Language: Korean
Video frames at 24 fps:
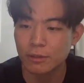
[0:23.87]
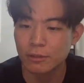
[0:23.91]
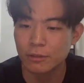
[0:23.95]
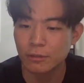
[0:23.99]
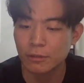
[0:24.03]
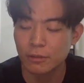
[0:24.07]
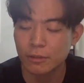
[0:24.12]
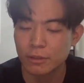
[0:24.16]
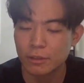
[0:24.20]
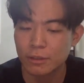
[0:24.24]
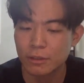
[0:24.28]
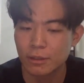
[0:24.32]
하는
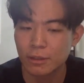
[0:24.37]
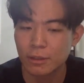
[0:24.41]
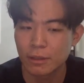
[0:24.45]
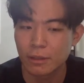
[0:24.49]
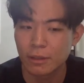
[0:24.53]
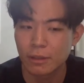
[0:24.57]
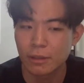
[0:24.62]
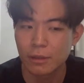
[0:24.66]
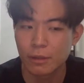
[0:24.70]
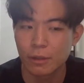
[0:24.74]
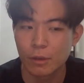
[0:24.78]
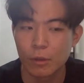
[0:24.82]
거는
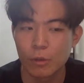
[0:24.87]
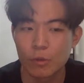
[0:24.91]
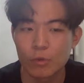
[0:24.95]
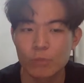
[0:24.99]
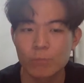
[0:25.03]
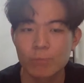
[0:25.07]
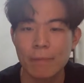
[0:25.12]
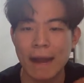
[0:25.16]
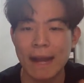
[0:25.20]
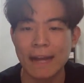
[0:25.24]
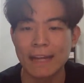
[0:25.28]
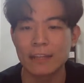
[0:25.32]

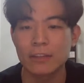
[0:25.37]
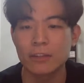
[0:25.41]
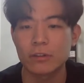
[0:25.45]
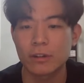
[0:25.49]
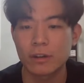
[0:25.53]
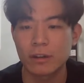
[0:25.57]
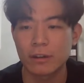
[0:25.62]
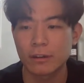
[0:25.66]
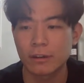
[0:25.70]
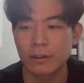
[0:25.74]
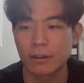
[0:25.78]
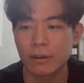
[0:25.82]
영어로
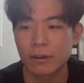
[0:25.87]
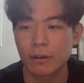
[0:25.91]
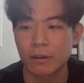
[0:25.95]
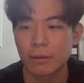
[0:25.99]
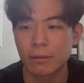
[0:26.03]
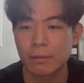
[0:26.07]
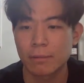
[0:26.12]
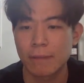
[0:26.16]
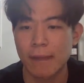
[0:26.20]
마이너라 그래요.